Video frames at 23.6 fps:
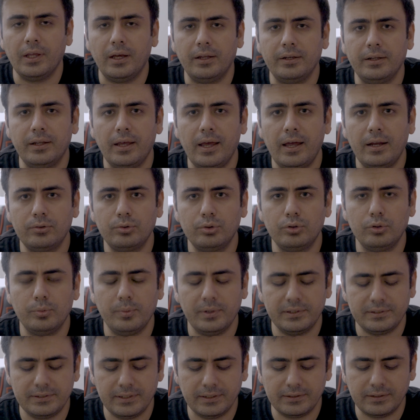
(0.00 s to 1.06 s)
Yani her türlü
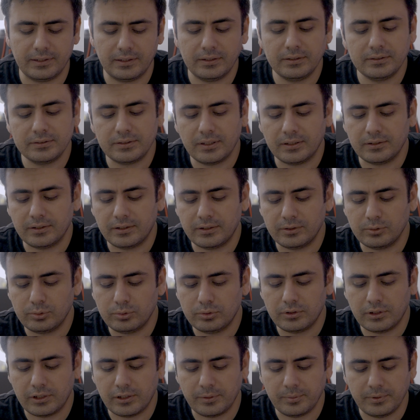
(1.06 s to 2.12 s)
meslekten insanların
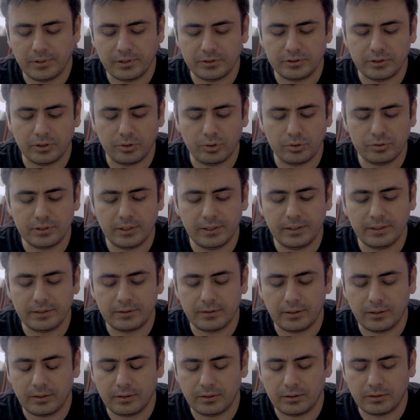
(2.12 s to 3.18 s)
kullanabileceği
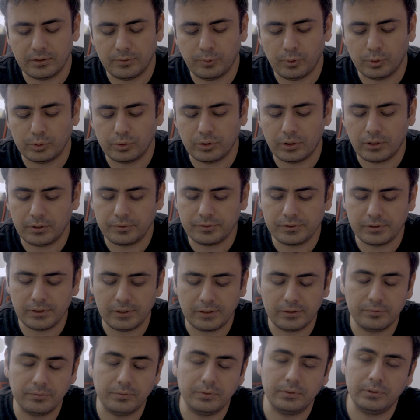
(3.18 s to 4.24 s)
özellikle e,
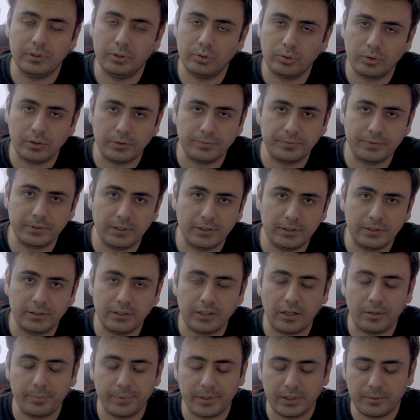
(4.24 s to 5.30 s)
fotoğrafçıların, videografırların,
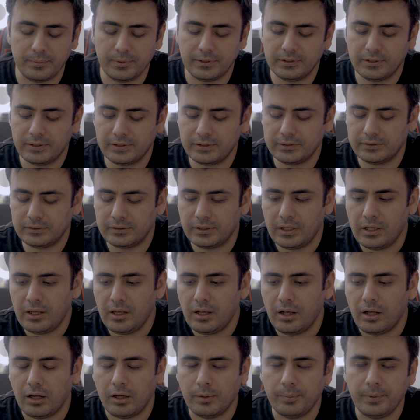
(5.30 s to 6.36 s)
kameramanların,
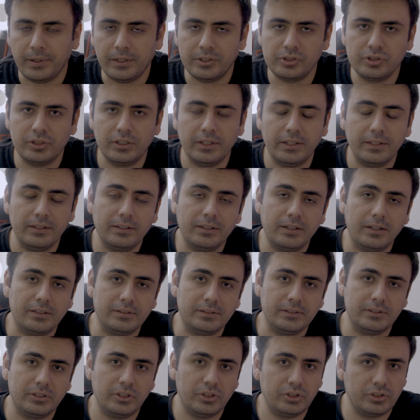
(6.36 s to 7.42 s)
habercilerin,
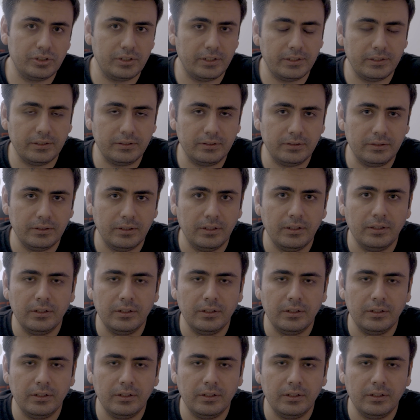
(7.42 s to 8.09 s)
gazetecilerin